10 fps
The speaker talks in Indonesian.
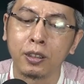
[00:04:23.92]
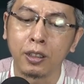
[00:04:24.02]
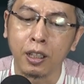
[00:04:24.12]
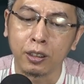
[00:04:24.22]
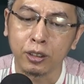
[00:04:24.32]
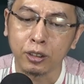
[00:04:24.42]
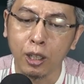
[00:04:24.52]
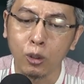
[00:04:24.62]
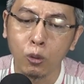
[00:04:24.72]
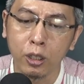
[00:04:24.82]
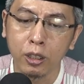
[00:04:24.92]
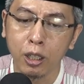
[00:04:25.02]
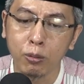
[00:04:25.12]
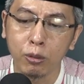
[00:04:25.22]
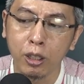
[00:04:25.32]
Nah, atas aduan
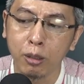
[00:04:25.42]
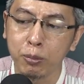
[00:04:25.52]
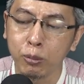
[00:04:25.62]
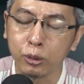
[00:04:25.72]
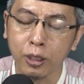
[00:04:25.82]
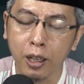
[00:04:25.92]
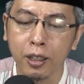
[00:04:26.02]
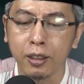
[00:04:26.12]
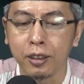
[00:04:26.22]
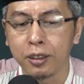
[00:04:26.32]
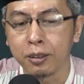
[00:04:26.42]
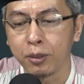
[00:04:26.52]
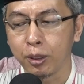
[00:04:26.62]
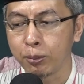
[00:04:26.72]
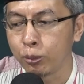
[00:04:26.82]
inilah kemudian Nabi Musa ya,
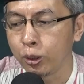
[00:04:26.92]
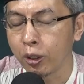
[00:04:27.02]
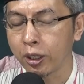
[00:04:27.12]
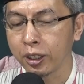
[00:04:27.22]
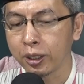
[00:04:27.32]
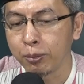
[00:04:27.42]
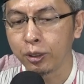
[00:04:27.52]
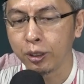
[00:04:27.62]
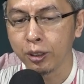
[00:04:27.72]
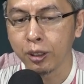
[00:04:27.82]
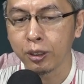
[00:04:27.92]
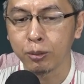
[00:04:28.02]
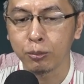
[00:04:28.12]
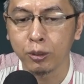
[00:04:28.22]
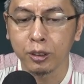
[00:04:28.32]
menemui orang Kipti ini dan
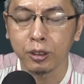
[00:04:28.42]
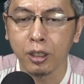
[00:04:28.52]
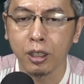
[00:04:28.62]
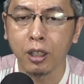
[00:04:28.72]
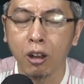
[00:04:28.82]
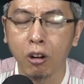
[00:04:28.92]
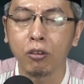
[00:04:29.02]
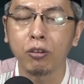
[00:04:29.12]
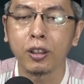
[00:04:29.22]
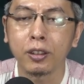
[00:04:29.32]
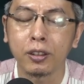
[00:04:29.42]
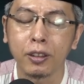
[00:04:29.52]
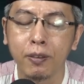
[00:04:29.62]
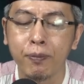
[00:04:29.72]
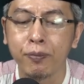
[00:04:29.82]
kemudian terjadilah konflik
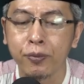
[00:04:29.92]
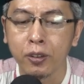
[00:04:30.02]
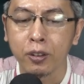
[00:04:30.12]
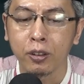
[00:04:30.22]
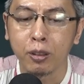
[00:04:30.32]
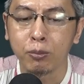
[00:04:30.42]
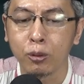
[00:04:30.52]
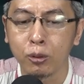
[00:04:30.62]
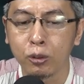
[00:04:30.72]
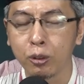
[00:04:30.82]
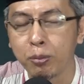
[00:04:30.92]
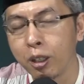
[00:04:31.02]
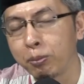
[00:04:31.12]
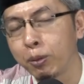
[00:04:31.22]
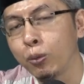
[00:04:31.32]
ya, dan berujung
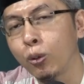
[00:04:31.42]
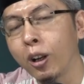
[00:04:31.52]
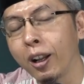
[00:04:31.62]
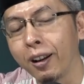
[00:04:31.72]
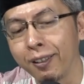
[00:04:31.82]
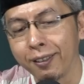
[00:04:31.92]
kepada pemukulan.